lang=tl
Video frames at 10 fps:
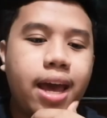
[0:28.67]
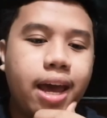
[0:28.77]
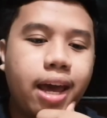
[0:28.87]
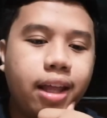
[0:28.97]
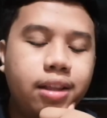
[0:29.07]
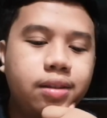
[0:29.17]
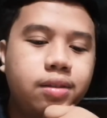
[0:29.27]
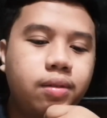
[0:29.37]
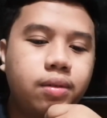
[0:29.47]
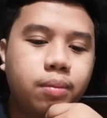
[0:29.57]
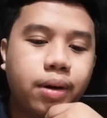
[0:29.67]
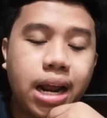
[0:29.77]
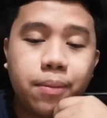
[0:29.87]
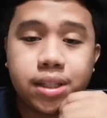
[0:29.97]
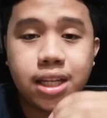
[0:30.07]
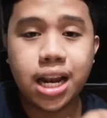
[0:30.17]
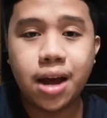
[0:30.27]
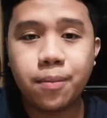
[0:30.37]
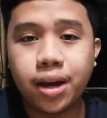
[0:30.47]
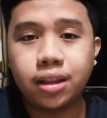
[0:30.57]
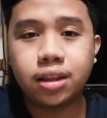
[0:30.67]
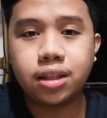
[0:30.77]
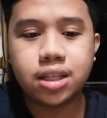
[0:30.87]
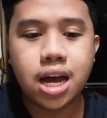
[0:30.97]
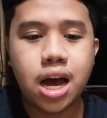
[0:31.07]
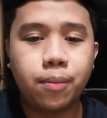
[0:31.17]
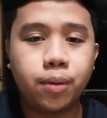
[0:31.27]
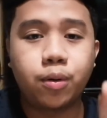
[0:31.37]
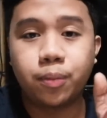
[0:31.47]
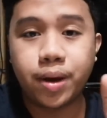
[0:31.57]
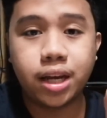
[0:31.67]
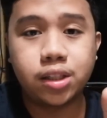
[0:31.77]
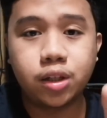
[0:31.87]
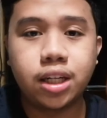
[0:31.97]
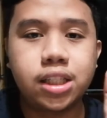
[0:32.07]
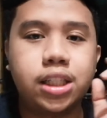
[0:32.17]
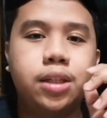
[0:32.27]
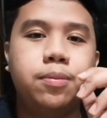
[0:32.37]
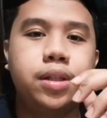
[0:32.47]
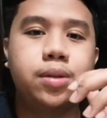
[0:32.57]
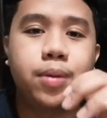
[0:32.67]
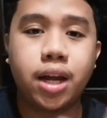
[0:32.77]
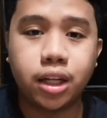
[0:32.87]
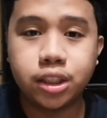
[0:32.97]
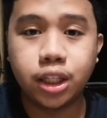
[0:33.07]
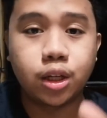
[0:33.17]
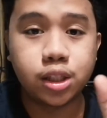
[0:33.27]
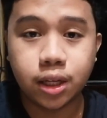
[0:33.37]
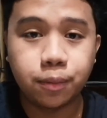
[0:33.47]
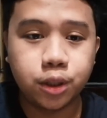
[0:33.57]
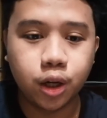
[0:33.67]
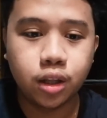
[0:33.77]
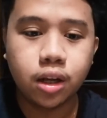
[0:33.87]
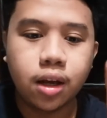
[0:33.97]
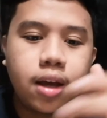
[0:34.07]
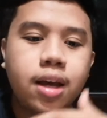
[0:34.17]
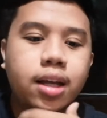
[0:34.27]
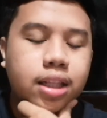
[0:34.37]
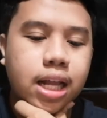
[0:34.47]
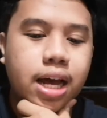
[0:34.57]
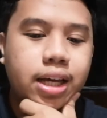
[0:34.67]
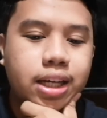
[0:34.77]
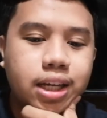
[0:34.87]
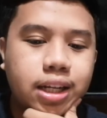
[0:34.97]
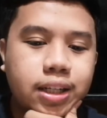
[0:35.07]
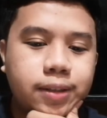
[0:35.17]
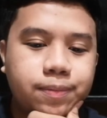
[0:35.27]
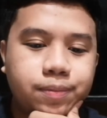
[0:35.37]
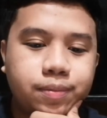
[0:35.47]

And Maraming salamat sa aming professor na si Miss Mary Jane Concepcion dahil